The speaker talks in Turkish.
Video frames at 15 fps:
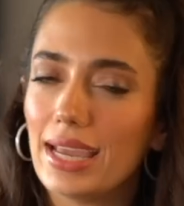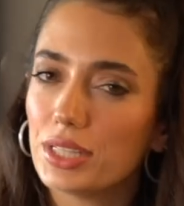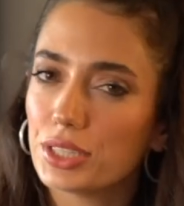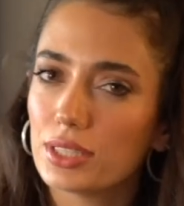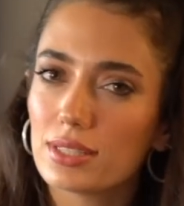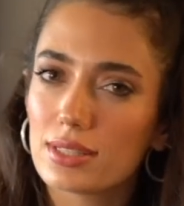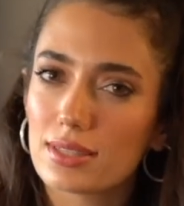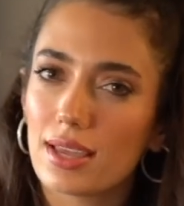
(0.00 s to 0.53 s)

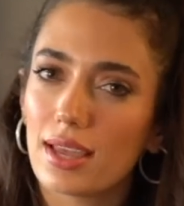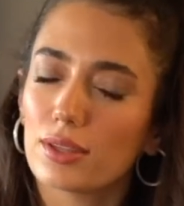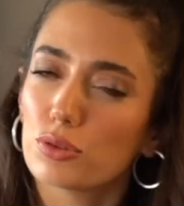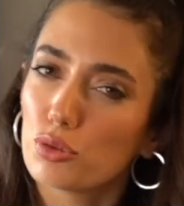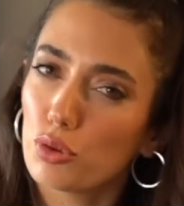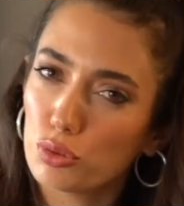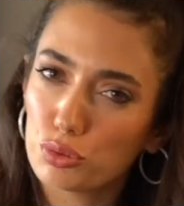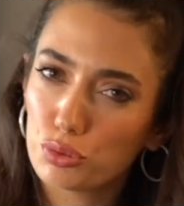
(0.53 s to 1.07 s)
Eşinize,
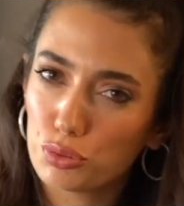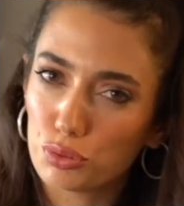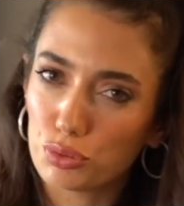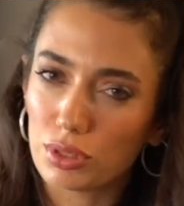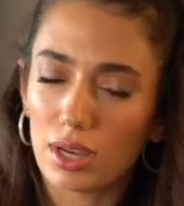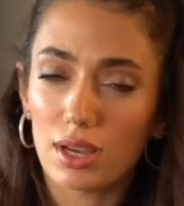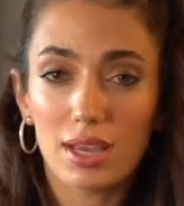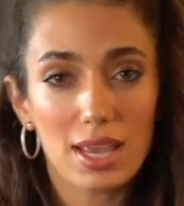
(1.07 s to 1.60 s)

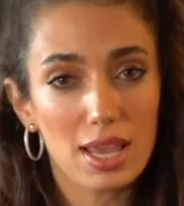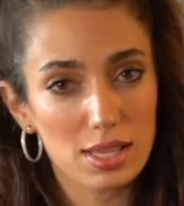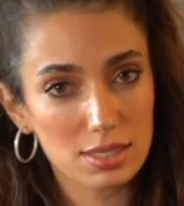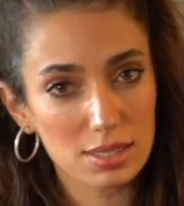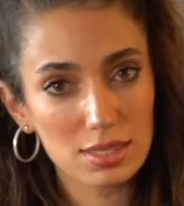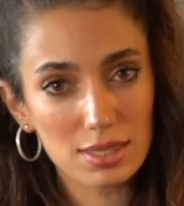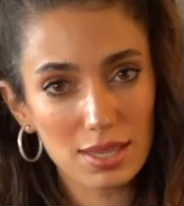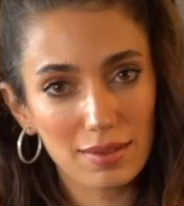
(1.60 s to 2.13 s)
dostunuza,
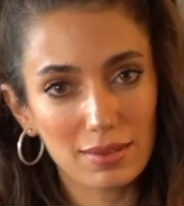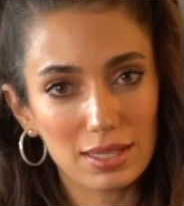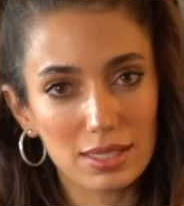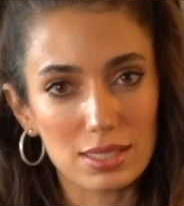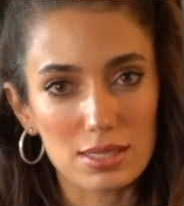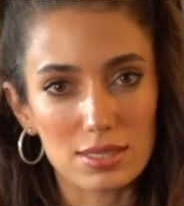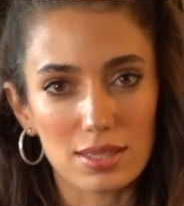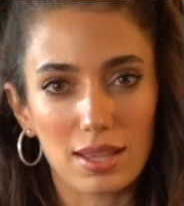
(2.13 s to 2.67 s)
eski
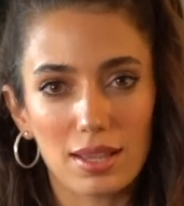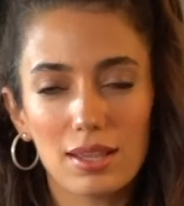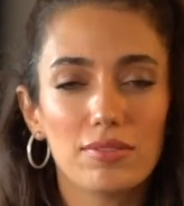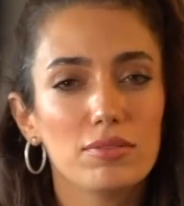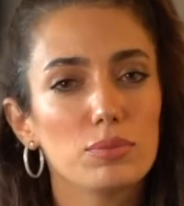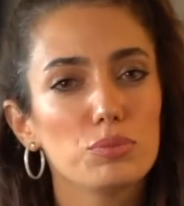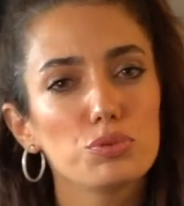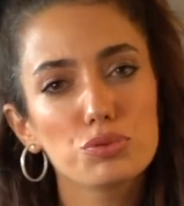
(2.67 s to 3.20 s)
sevgilinize
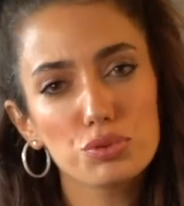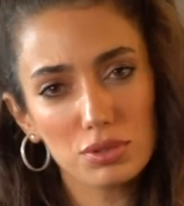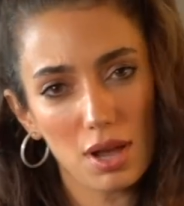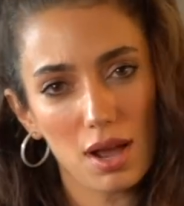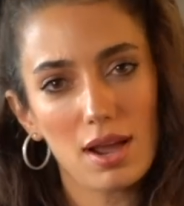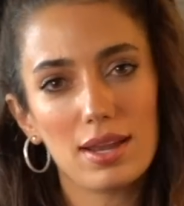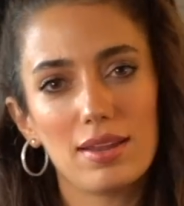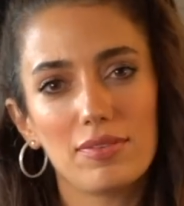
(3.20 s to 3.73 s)
ve bütün
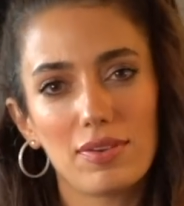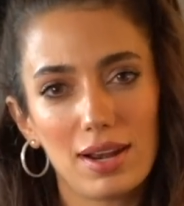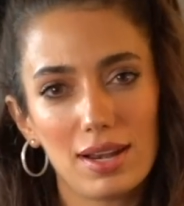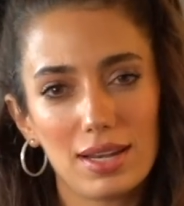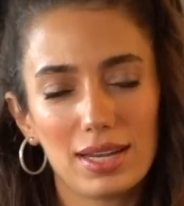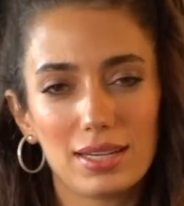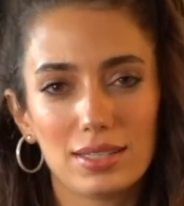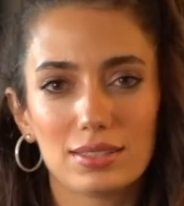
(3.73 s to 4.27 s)
aile
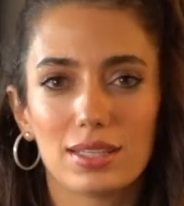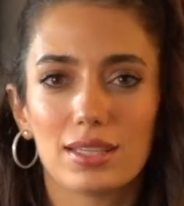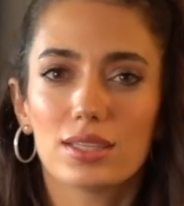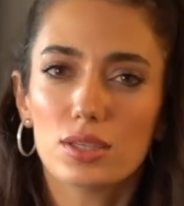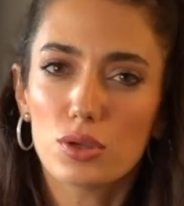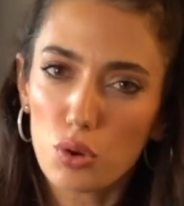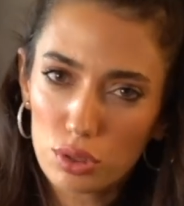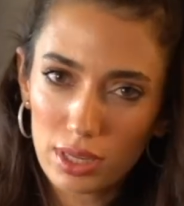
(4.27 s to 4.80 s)
fertlerinize
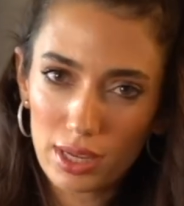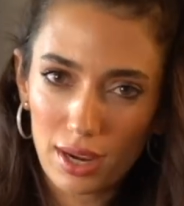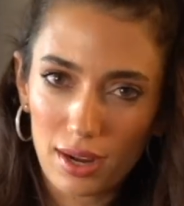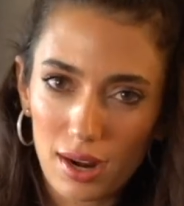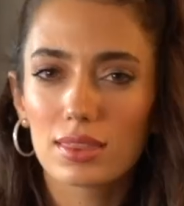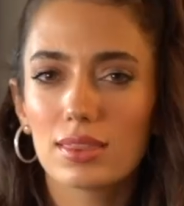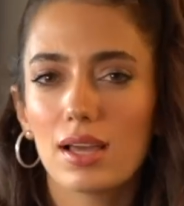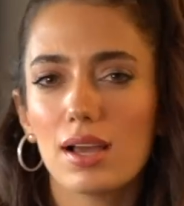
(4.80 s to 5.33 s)

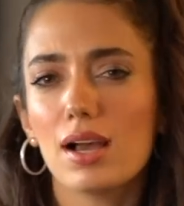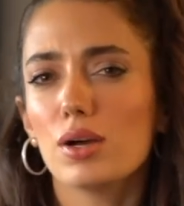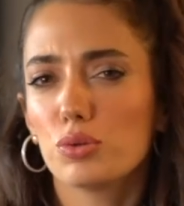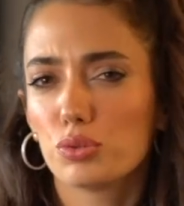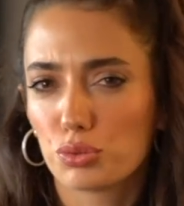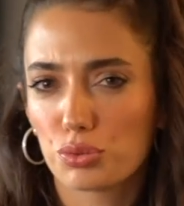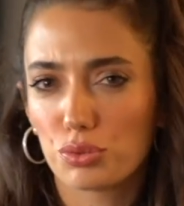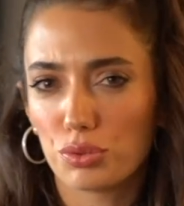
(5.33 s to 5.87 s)
yollayarak daha
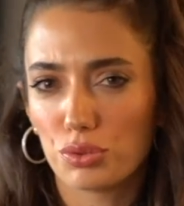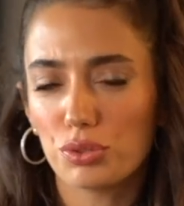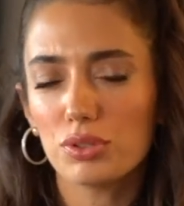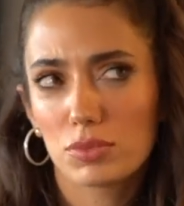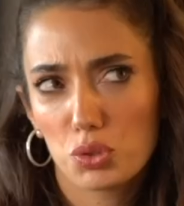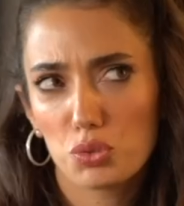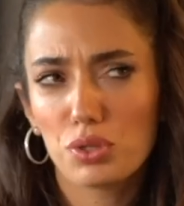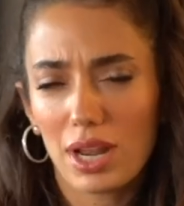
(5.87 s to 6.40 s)
huzurlu
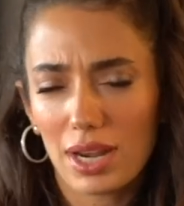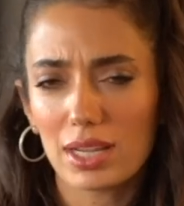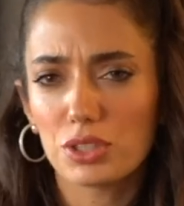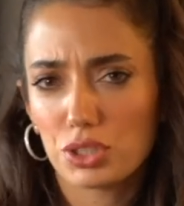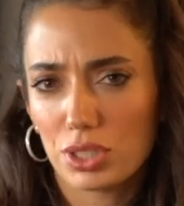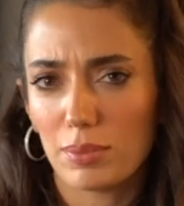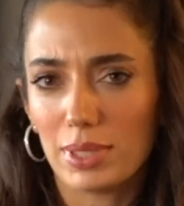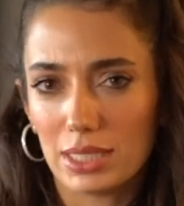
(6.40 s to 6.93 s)
günler
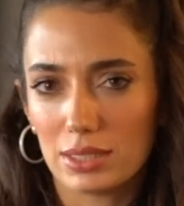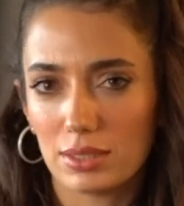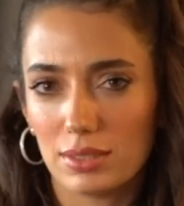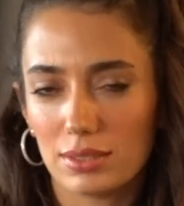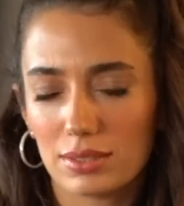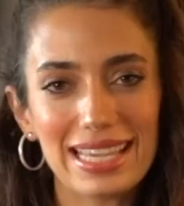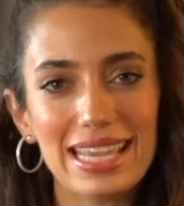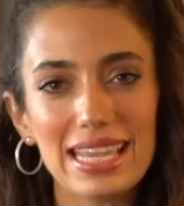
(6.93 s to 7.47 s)

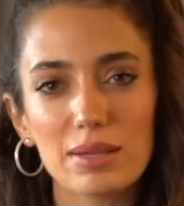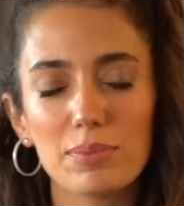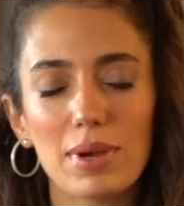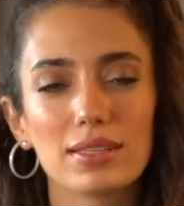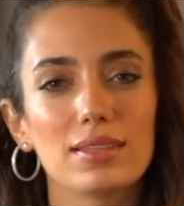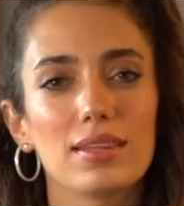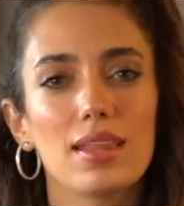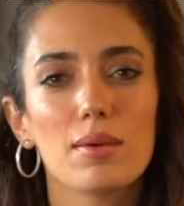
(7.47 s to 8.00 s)
geçirebilirsiniz. İlk
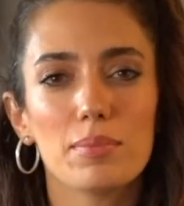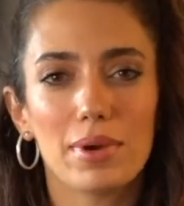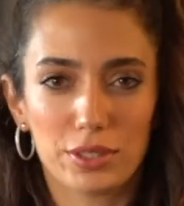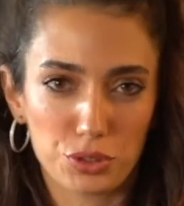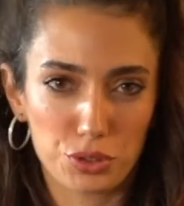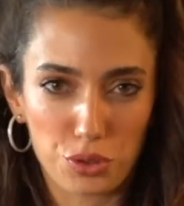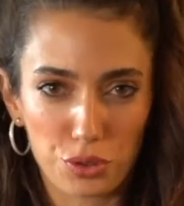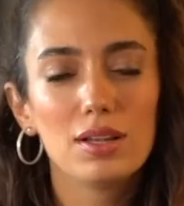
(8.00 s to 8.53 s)
maddeden
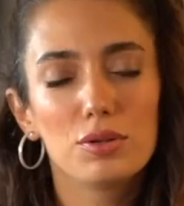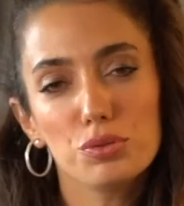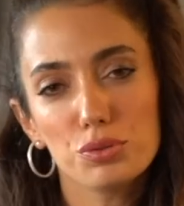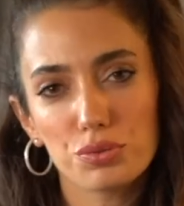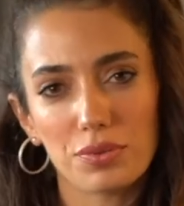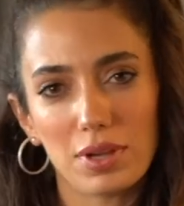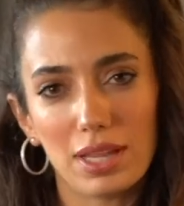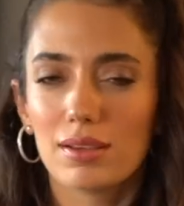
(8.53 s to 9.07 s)
başlıyorum.
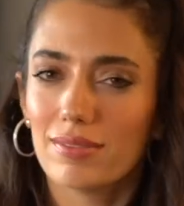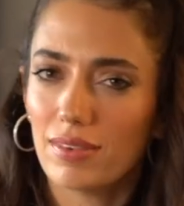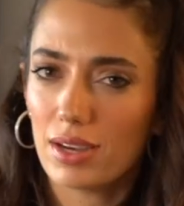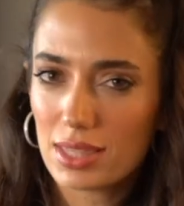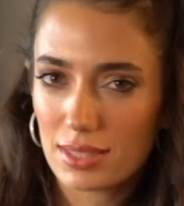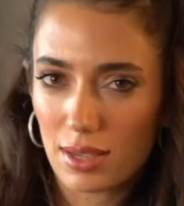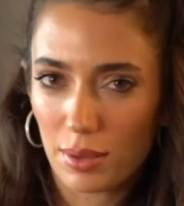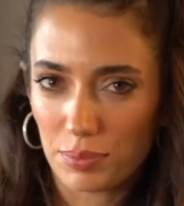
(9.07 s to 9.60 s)
Lütfen
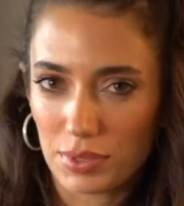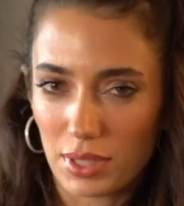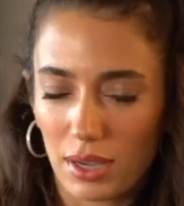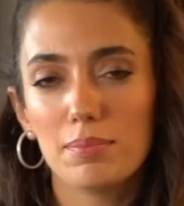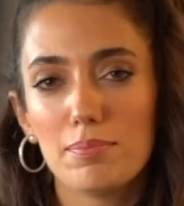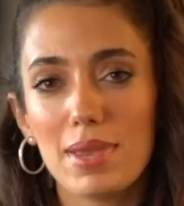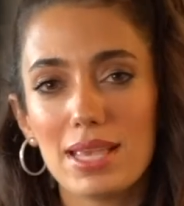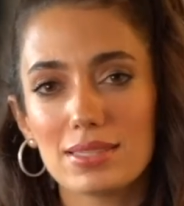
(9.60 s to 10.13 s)
WhatsApp
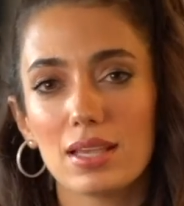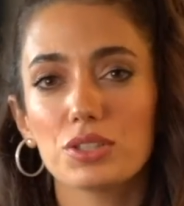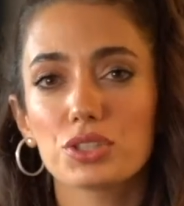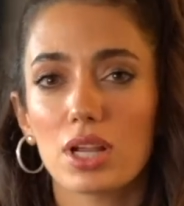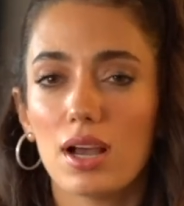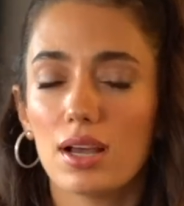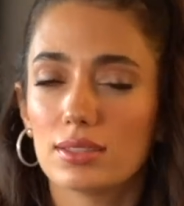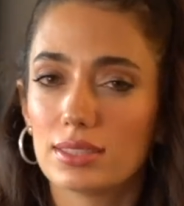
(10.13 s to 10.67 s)
hesapta mesaj
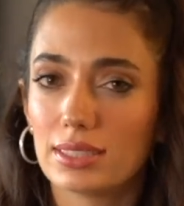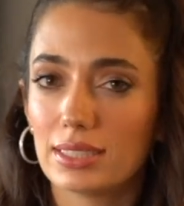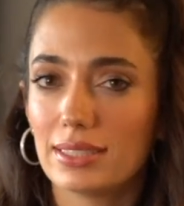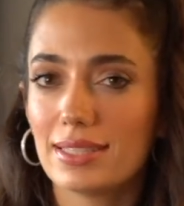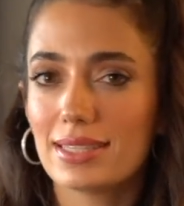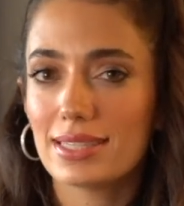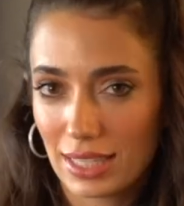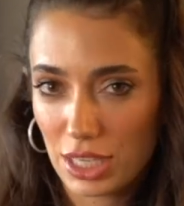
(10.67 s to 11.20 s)

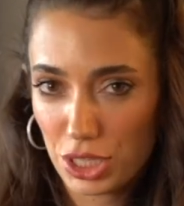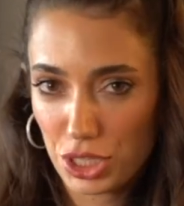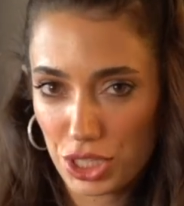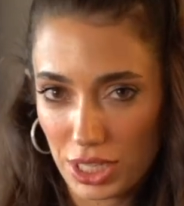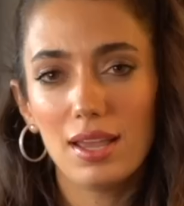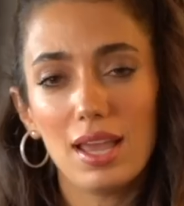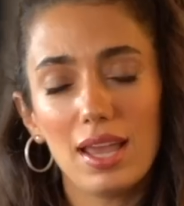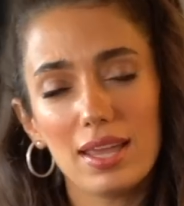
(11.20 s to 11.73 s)
attığınız
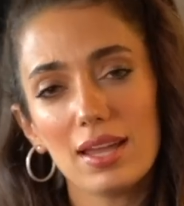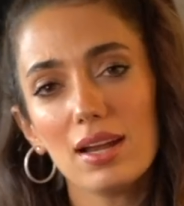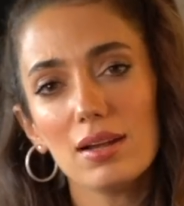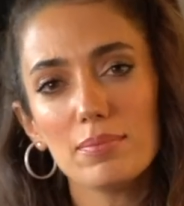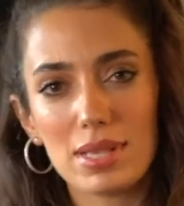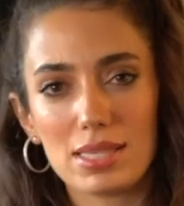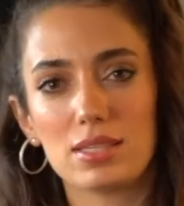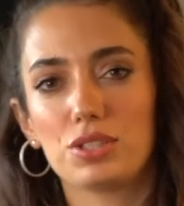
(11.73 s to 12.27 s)
kişi
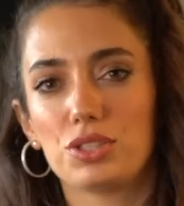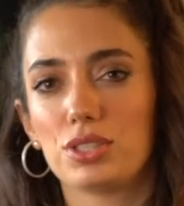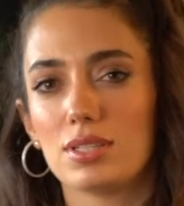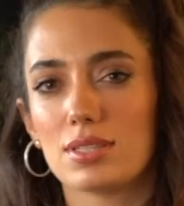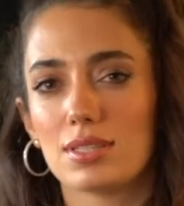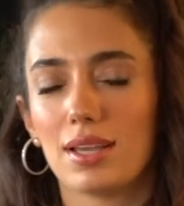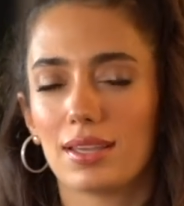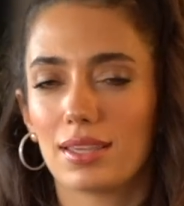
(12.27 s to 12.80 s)
eğer
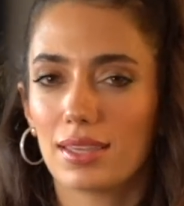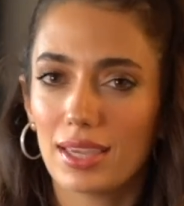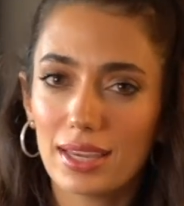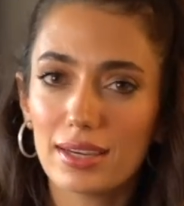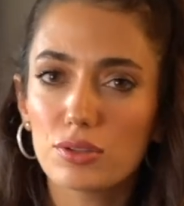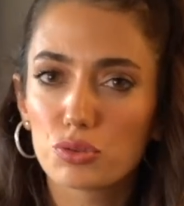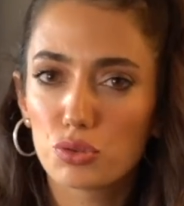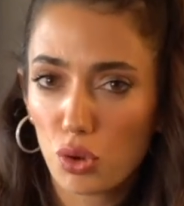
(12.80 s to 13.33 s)
mesajınıza
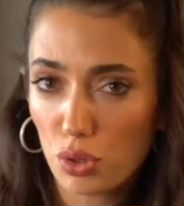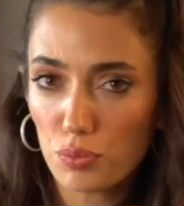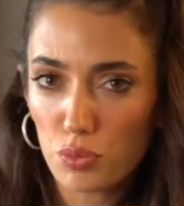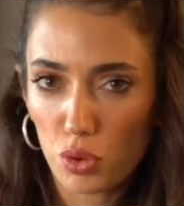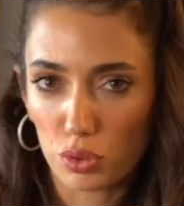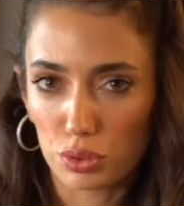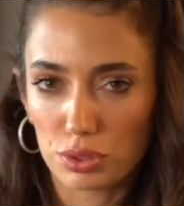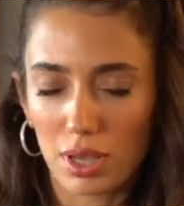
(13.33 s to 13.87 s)
geri
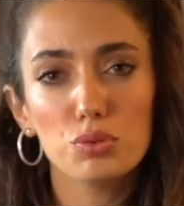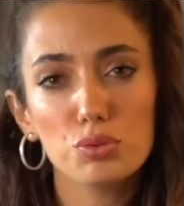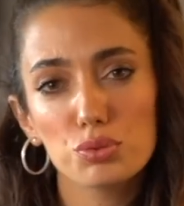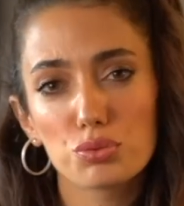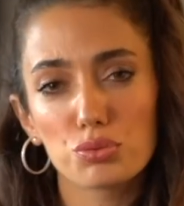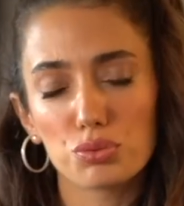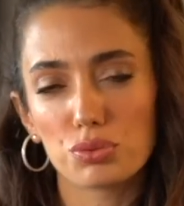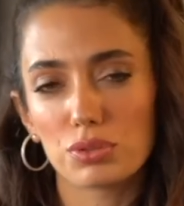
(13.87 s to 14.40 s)
dönmüyorsa
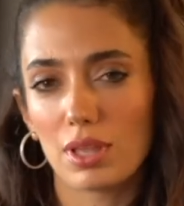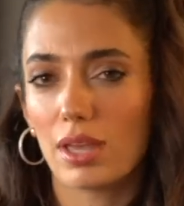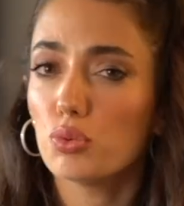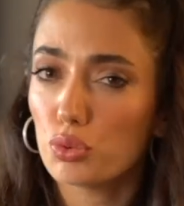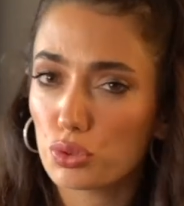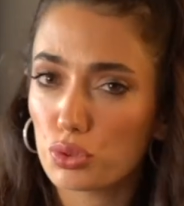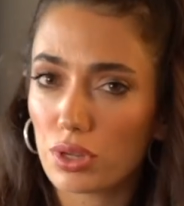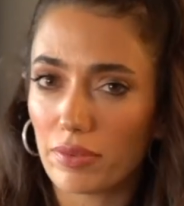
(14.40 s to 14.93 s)
üst üste
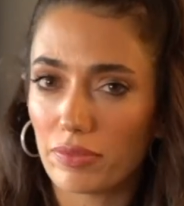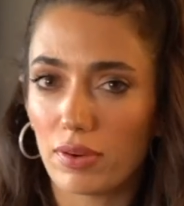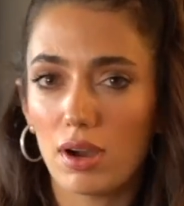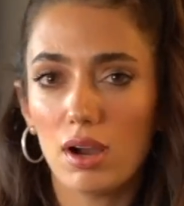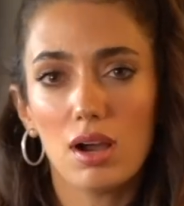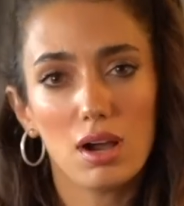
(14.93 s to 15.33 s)
3 defa